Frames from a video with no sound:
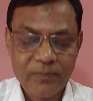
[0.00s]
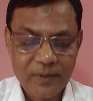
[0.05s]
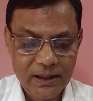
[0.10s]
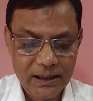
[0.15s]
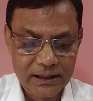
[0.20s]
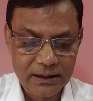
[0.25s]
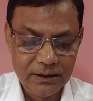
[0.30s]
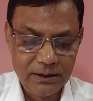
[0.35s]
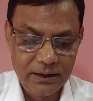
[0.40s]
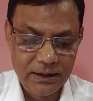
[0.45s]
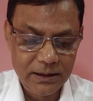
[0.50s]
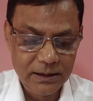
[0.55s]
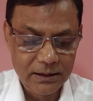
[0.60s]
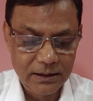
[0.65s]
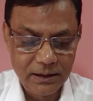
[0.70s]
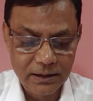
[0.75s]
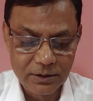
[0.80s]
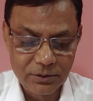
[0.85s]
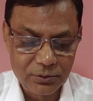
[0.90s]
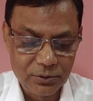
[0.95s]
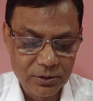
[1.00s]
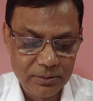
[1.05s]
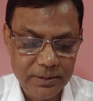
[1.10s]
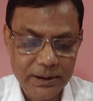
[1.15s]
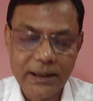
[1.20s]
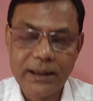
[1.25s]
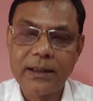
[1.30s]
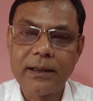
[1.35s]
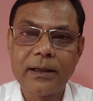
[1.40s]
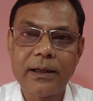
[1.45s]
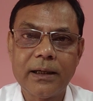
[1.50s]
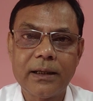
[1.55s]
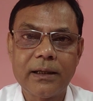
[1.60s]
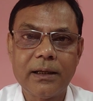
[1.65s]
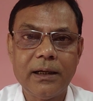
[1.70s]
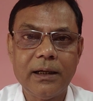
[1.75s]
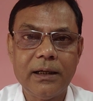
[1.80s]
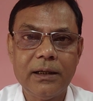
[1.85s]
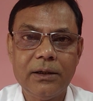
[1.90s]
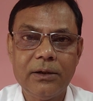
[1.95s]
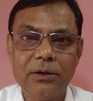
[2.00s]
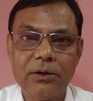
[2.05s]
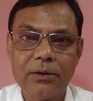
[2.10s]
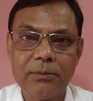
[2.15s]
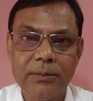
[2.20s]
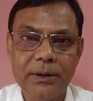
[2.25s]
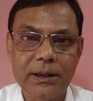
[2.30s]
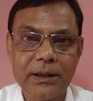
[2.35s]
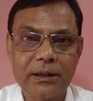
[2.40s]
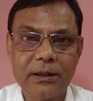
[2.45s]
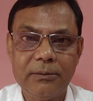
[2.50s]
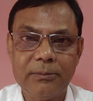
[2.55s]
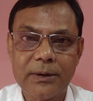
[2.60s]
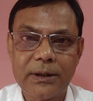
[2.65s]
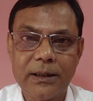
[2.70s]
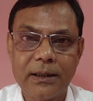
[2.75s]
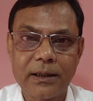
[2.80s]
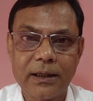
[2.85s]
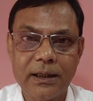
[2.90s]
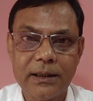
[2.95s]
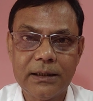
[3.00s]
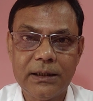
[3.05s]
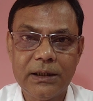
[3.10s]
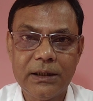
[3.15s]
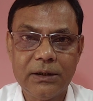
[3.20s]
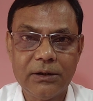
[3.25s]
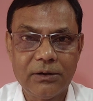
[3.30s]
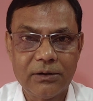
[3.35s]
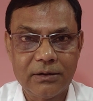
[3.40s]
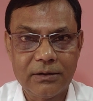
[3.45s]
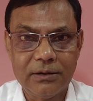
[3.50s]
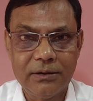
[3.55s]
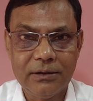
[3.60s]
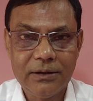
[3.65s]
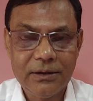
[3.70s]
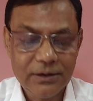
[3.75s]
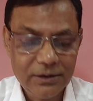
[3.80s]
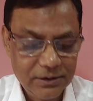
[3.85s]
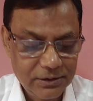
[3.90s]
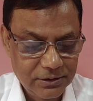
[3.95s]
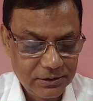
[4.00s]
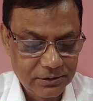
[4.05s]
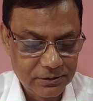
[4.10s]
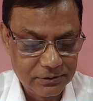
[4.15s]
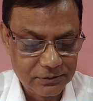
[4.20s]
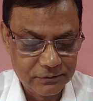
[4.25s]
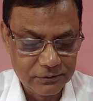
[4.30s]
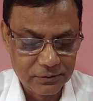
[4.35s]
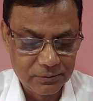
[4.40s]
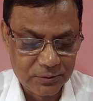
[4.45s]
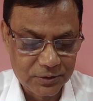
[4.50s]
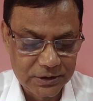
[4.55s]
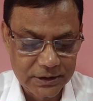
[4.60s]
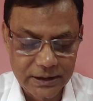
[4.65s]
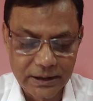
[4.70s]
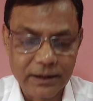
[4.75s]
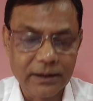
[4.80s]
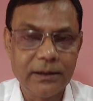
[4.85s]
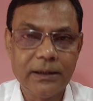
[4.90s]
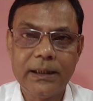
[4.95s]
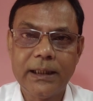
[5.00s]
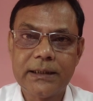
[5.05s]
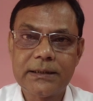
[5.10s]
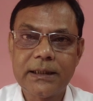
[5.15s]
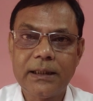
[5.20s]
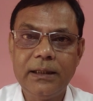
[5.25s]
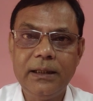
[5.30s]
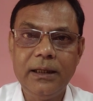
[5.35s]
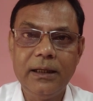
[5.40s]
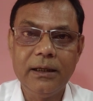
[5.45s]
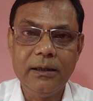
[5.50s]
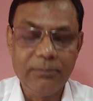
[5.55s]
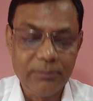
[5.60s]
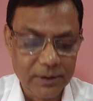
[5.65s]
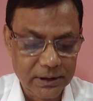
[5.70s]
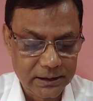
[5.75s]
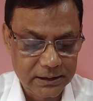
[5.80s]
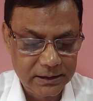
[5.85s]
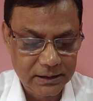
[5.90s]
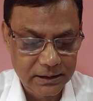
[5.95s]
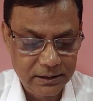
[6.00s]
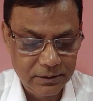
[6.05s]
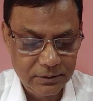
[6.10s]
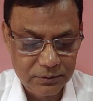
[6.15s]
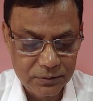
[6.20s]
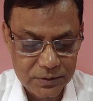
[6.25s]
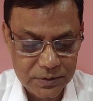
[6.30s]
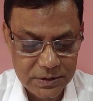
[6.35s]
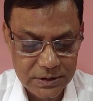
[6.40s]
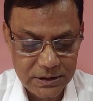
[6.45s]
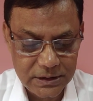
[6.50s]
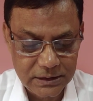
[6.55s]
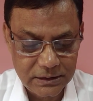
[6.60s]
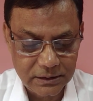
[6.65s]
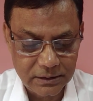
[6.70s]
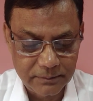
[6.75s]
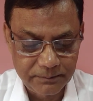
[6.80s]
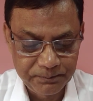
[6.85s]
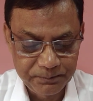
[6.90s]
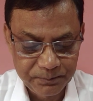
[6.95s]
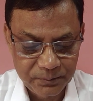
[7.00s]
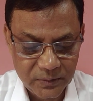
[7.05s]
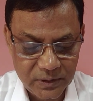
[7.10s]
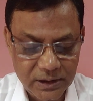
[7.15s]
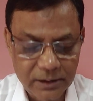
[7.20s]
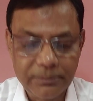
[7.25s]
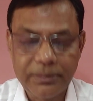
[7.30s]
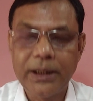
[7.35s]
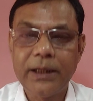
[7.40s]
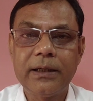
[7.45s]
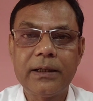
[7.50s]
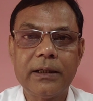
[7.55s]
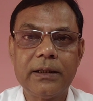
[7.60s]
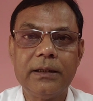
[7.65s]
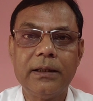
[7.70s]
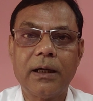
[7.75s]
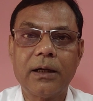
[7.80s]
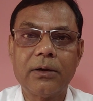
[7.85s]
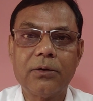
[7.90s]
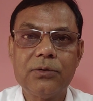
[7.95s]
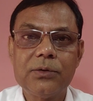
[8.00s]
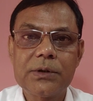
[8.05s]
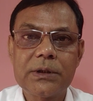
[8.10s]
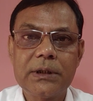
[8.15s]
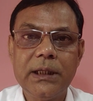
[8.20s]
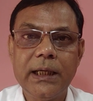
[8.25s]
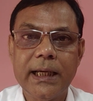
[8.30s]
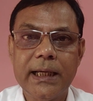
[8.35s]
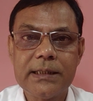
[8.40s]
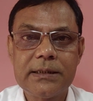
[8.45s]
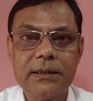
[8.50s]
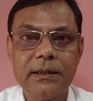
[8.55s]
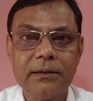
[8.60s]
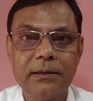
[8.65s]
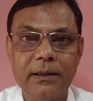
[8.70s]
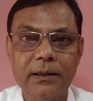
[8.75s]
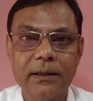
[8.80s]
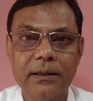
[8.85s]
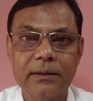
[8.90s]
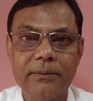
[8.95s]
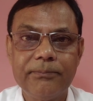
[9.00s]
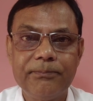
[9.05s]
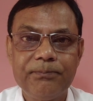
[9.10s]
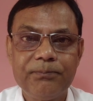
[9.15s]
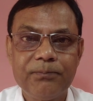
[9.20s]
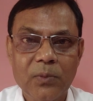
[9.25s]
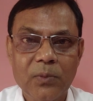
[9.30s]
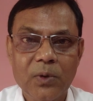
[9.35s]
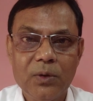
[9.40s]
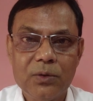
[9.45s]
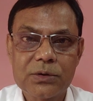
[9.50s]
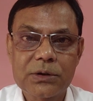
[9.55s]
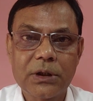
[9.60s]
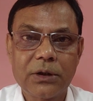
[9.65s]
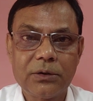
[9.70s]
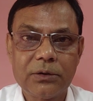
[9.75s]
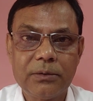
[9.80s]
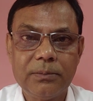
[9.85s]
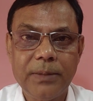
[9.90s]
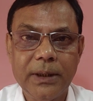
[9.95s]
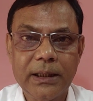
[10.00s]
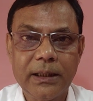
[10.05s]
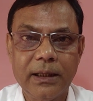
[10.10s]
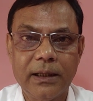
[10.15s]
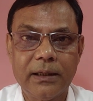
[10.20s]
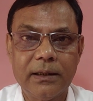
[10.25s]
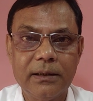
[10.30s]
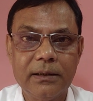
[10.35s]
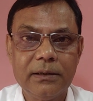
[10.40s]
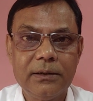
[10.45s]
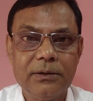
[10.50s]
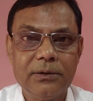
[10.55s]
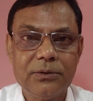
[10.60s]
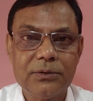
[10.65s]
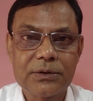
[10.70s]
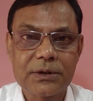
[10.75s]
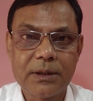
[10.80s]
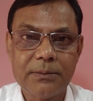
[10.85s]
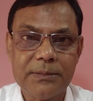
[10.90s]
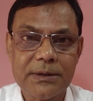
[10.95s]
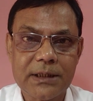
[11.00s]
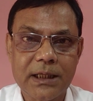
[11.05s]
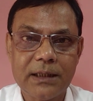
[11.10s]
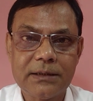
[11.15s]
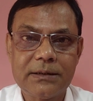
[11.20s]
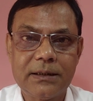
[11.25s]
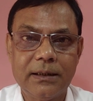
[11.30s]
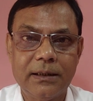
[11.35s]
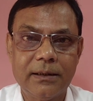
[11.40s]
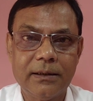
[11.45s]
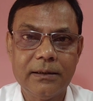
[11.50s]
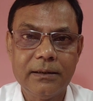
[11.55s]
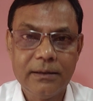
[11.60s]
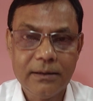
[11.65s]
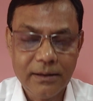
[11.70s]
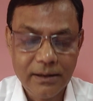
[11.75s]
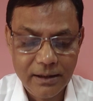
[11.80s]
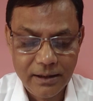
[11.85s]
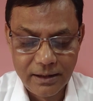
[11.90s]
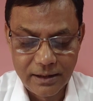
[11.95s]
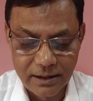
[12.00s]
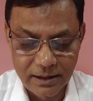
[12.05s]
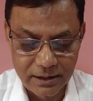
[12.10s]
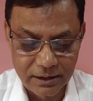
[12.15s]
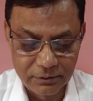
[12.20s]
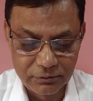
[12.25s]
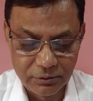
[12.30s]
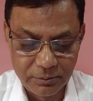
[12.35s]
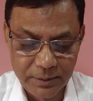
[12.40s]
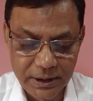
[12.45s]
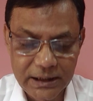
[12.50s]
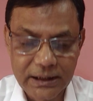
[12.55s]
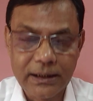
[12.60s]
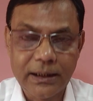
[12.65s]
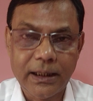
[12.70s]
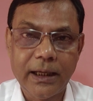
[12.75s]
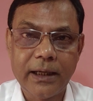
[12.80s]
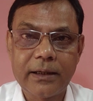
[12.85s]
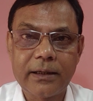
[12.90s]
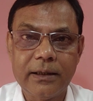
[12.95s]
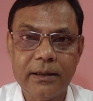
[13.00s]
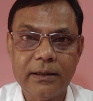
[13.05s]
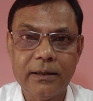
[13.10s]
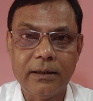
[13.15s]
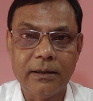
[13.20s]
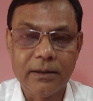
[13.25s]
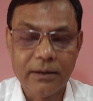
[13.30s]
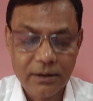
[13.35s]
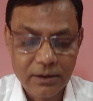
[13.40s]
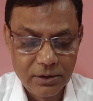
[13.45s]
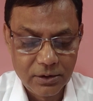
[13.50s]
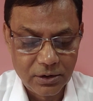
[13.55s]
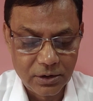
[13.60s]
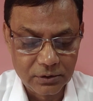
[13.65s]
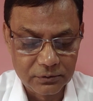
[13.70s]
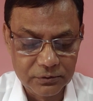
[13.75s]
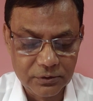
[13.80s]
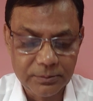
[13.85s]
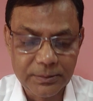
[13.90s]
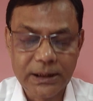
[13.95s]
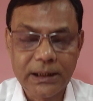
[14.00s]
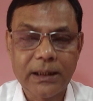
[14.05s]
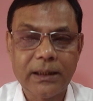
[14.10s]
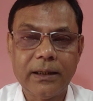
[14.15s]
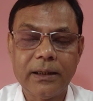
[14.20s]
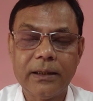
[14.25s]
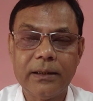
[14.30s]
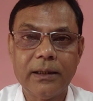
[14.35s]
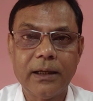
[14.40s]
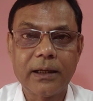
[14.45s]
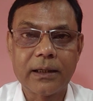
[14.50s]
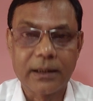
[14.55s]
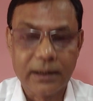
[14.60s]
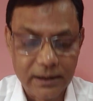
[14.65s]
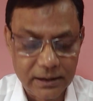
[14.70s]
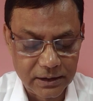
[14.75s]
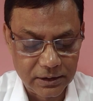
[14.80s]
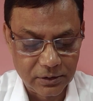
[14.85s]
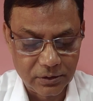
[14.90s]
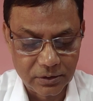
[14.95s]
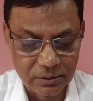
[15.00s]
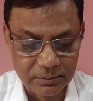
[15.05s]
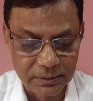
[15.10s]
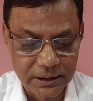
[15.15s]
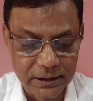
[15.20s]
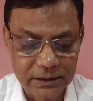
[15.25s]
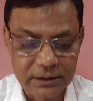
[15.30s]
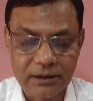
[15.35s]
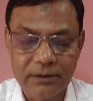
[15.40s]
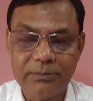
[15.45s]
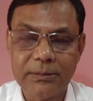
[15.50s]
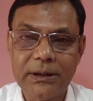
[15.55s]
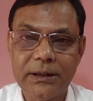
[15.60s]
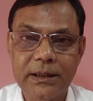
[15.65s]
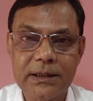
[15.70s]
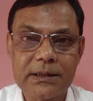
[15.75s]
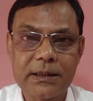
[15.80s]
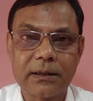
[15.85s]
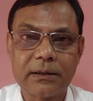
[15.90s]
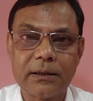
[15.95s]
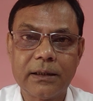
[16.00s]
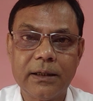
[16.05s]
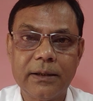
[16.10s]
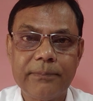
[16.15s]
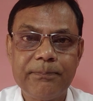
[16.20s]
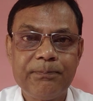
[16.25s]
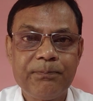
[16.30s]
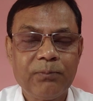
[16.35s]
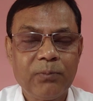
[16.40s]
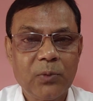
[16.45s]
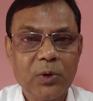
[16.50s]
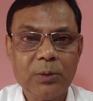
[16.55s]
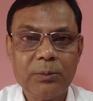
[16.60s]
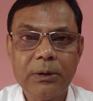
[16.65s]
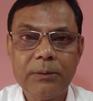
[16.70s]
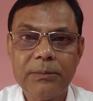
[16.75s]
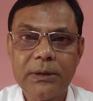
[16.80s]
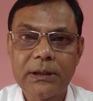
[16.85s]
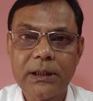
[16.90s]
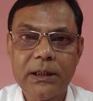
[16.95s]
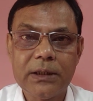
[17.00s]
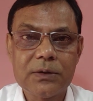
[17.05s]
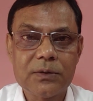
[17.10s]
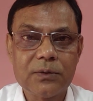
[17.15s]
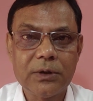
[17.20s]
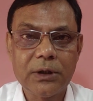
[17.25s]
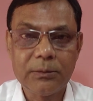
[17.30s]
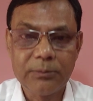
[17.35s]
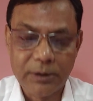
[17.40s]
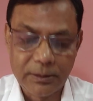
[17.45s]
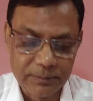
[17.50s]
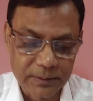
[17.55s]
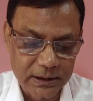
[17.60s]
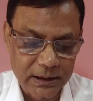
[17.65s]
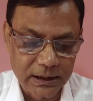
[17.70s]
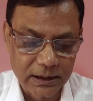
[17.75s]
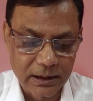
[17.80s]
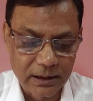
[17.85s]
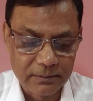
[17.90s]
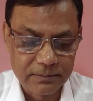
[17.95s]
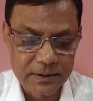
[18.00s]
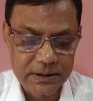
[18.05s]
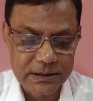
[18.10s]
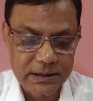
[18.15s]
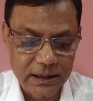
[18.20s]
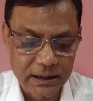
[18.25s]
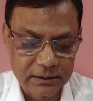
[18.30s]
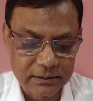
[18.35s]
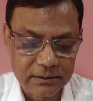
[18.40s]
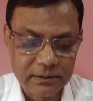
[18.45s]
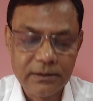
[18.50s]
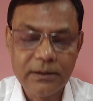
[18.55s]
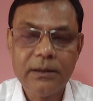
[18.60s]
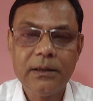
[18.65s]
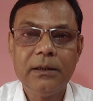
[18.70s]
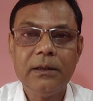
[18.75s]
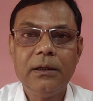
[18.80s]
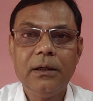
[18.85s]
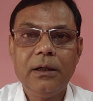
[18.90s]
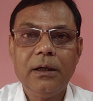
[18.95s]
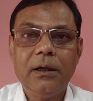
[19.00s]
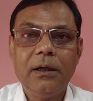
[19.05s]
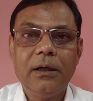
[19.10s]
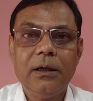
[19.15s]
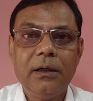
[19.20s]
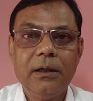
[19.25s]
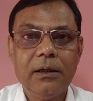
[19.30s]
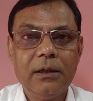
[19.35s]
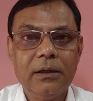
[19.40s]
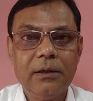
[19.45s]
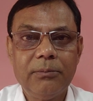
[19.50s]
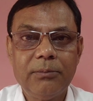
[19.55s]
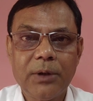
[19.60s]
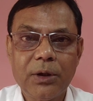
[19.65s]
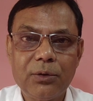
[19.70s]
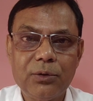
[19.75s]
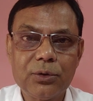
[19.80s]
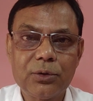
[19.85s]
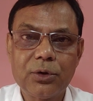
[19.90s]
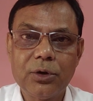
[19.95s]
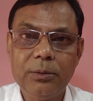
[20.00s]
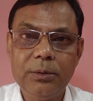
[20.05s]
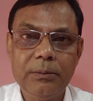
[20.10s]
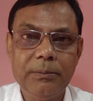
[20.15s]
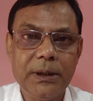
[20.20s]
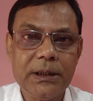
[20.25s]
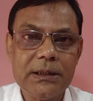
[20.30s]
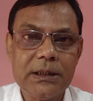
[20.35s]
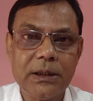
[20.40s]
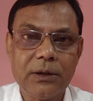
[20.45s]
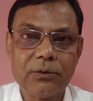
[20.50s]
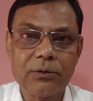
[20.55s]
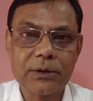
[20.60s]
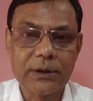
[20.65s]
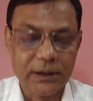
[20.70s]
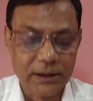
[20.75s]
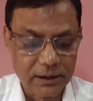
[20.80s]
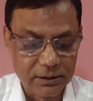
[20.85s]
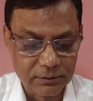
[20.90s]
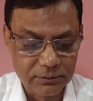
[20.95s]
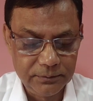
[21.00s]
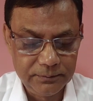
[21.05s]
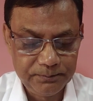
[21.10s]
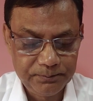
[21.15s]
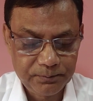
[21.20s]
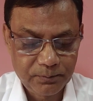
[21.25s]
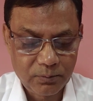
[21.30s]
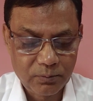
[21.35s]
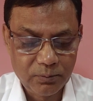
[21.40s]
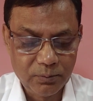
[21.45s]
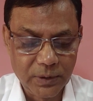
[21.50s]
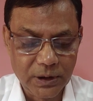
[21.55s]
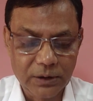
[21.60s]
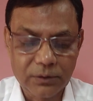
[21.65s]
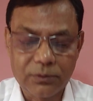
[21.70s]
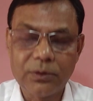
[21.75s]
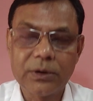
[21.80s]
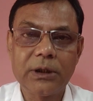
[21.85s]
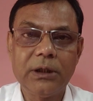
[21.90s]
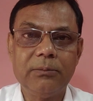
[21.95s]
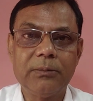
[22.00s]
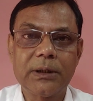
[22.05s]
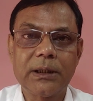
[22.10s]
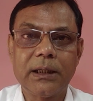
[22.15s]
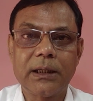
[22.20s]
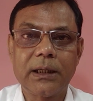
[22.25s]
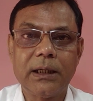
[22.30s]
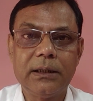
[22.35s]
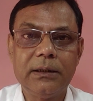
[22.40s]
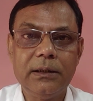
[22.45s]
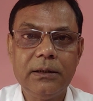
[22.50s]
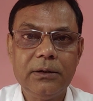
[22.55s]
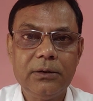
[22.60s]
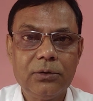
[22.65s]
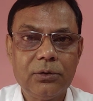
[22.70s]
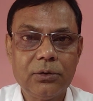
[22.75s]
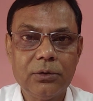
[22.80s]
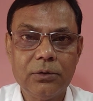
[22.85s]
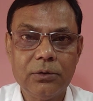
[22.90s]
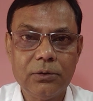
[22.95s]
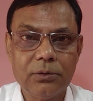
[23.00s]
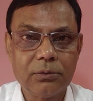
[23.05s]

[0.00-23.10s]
लेकिन ये नहीं कि कोई भी अरा गैरा आए और मेरी कीमत लगा दे और वो मुझे ख़रीद ले ऐसा नहीं है बल्कि उस तब ख़रीदार उसकी हैसियत क्या है उसका रुतबा क्या है उसका मिजाज क्या है अगर वो मेरे लायक है और वो मेरा ख़रीदार है और मेरी कीमत दे सकता है तो मैं मताए सुखन में अपने कलाम के साथ मैं ख़ुद को भी बेच देने को तैयार हूँ मेरी कोई कीमत लगा दे तो